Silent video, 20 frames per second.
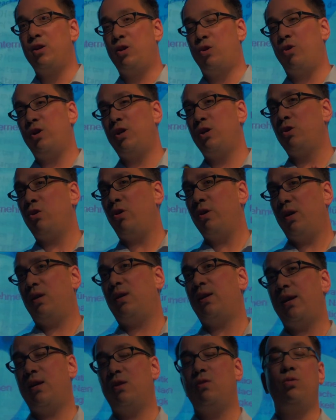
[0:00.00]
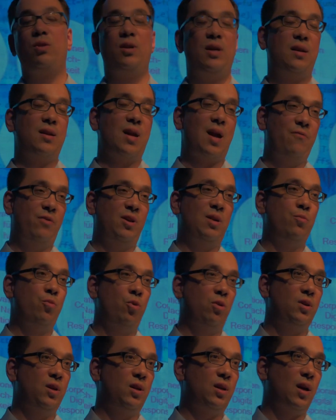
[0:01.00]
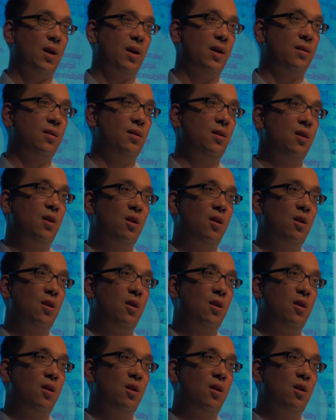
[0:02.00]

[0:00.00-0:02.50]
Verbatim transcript: Durch neue Technologien haben wir die Möglichkeit,